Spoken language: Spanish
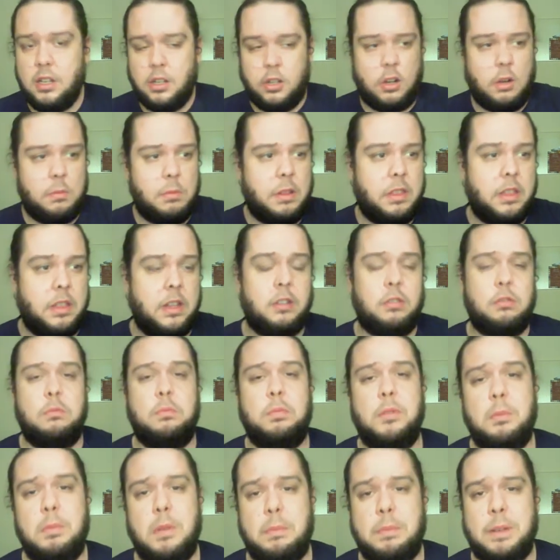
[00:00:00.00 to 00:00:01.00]
cómo hacer tu
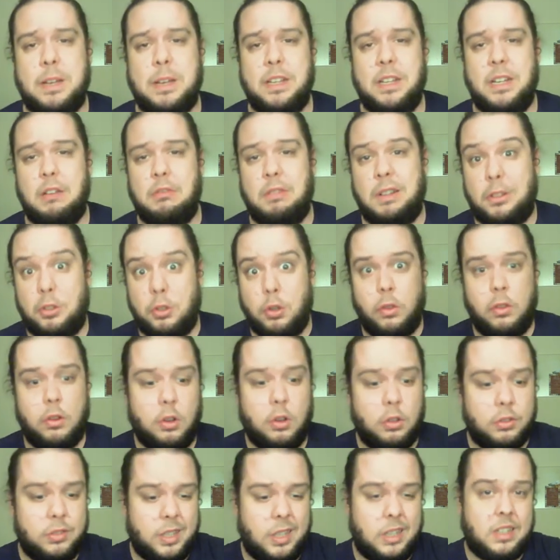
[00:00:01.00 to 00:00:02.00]
propia página web, todo
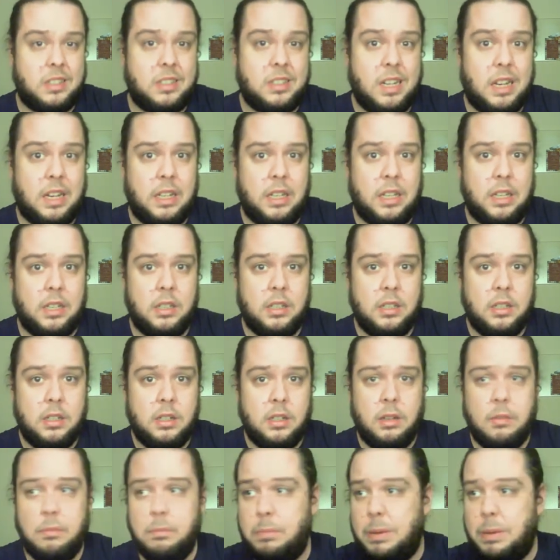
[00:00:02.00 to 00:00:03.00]
lo tienes ahí,
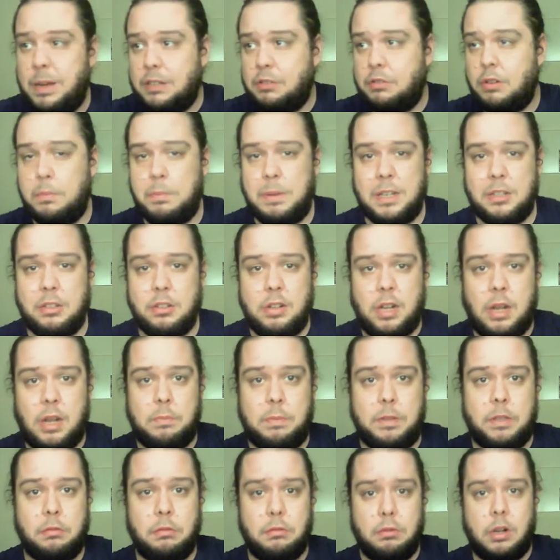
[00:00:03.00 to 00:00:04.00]
paso a paso,
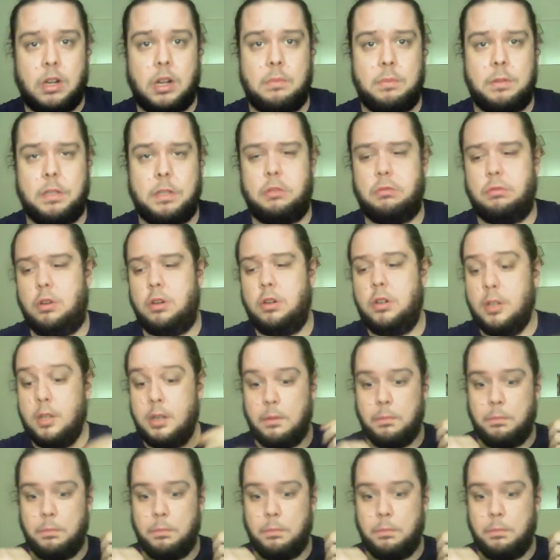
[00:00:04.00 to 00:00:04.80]
capítulo a capítulo.